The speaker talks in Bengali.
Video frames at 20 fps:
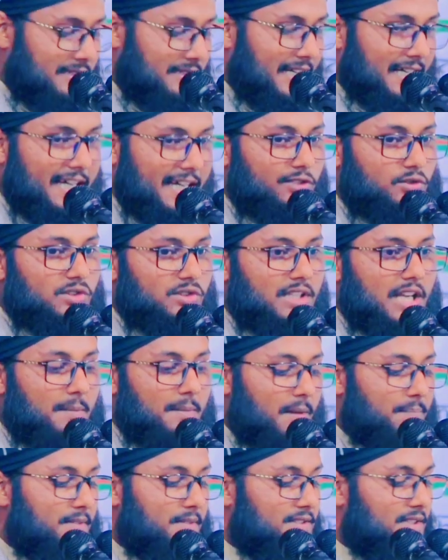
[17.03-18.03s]
দেখাই তো
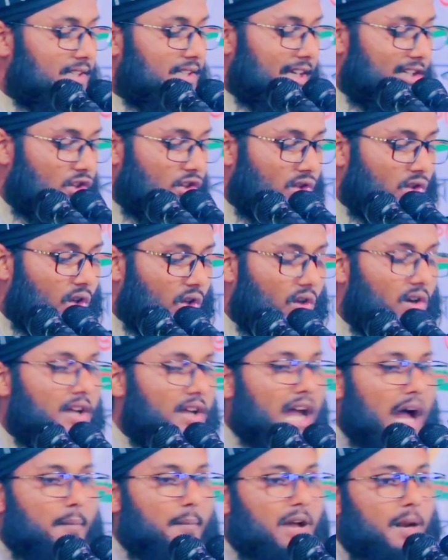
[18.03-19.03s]
দিলাম আপনাদেরকে এজন্য
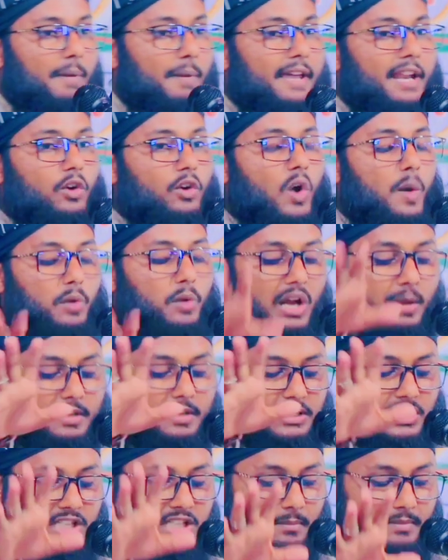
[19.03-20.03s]
আমার ভাইরা কবর
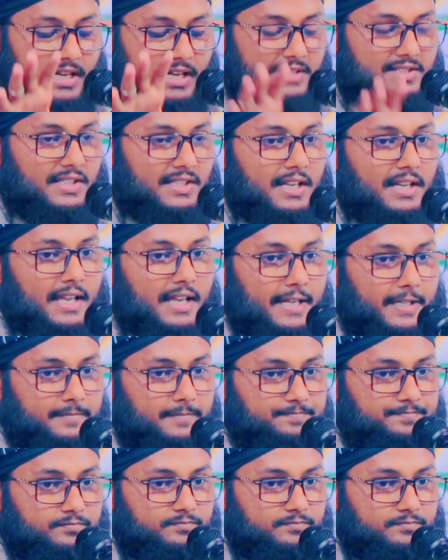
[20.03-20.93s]
আমাদের সামনে আসে না নাই